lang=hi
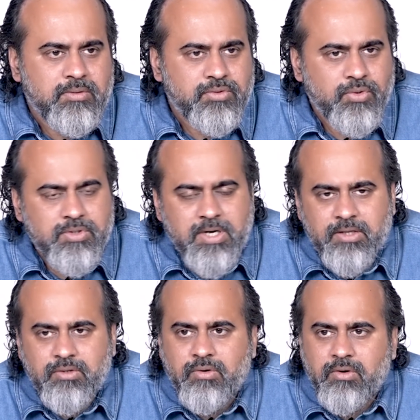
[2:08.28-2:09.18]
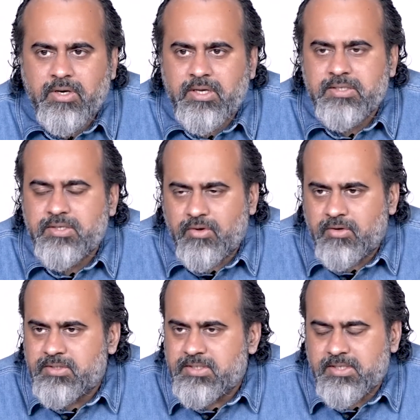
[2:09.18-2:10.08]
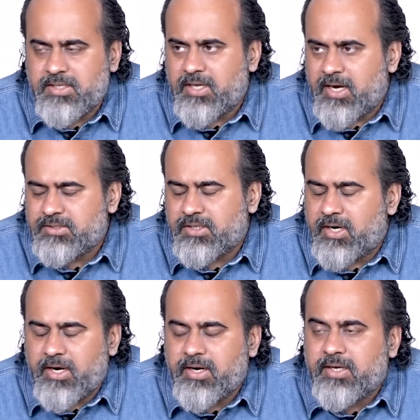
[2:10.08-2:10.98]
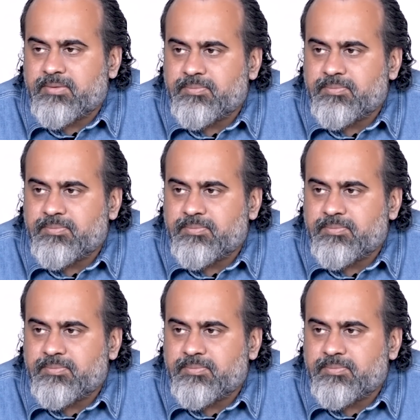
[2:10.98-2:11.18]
छोड़ छाड़ दो नौकरी किसी और चीज़ की तलाश कर लेना